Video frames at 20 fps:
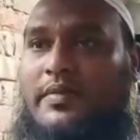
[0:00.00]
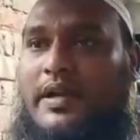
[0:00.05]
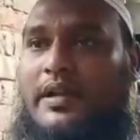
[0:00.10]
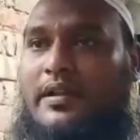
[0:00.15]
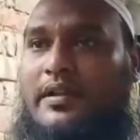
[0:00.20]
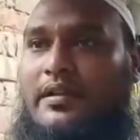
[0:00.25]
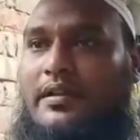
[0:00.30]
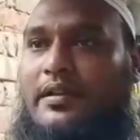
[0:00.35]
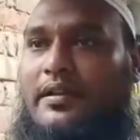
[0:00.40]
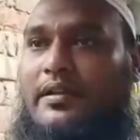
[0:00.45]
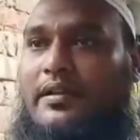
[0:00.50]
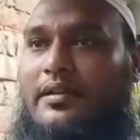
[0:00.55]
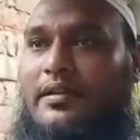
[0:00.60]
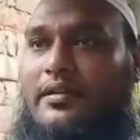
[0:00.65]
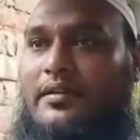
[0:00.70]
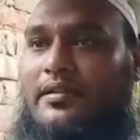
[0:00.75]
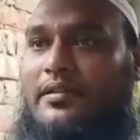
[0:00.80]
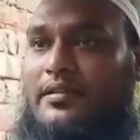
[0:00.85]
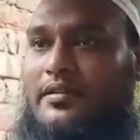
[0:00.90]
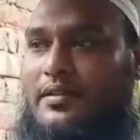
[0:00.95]
মানে
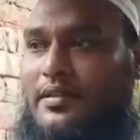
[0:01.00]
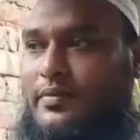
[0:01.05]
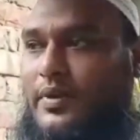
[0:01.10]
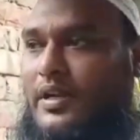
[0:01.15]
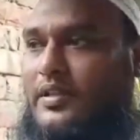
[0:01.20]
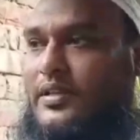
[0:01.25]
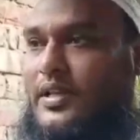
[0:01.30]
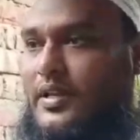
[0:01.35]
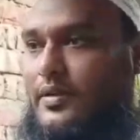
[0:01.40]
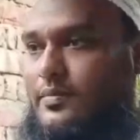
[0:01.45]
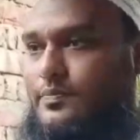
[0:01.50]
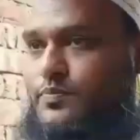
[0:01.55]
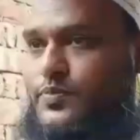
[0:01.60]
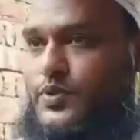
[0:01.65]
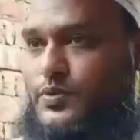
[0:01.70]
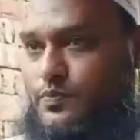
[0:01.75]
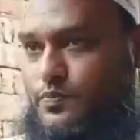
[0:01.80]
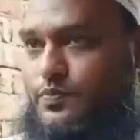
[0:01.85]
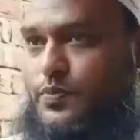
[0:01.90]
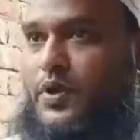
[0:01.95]
কি বলা যায়
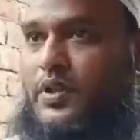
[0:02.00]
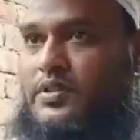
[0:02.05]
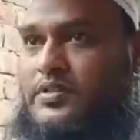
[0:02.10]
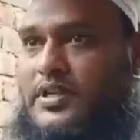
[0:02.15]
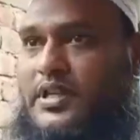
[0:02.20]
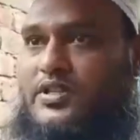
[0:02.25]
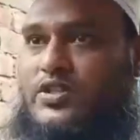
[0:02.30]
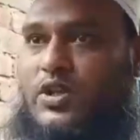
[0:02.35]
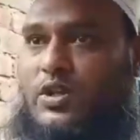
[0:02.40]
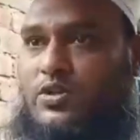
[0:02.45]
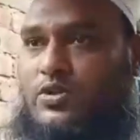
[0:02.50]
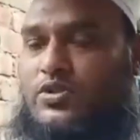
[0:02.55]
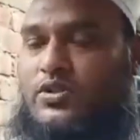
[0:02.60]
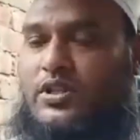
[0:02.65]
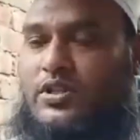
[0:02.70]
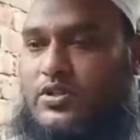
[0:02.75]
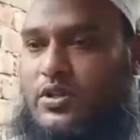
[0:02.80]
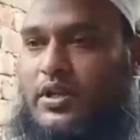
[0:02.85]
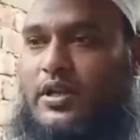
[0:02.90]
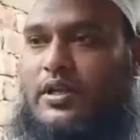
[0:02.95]
পঞ্চায়েত
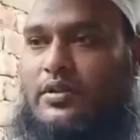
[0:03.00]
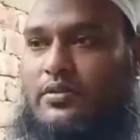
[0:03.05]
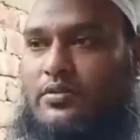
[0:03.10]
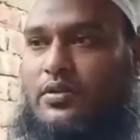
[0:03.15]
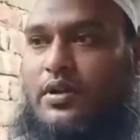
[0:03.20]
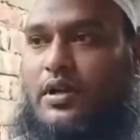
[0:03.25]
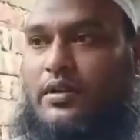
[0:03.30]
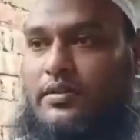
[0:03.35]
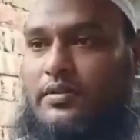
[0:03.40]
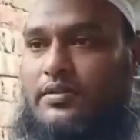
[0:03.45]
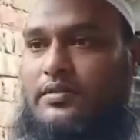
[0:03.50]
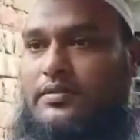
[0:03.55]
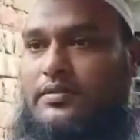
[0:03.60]
সদস্যদের সঙ্গে ঘোরা